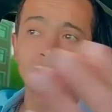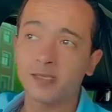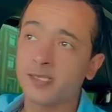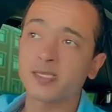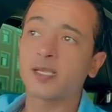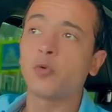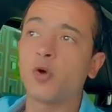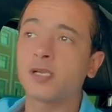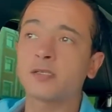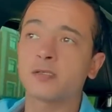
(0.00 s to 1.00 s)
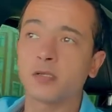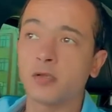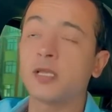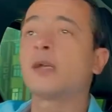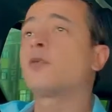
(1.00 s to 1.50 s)
تزوجت
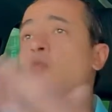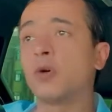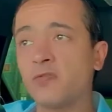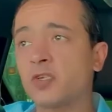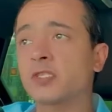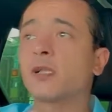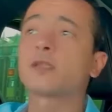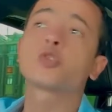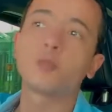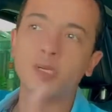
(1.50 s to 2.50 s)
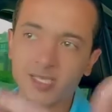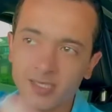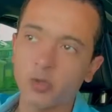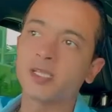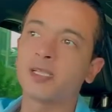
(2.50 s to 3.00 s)
صينيه وانفصلت ثم
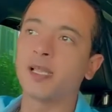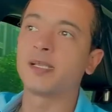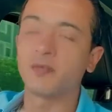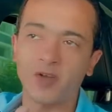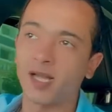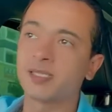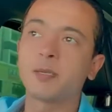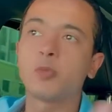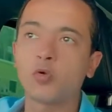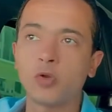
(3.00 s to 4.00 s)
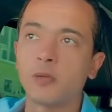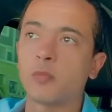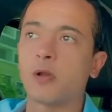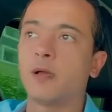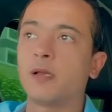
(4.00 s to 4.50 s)
تزوجت تاني فعديت بكل
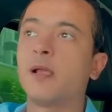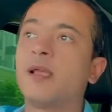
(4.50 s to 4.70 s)
المراحل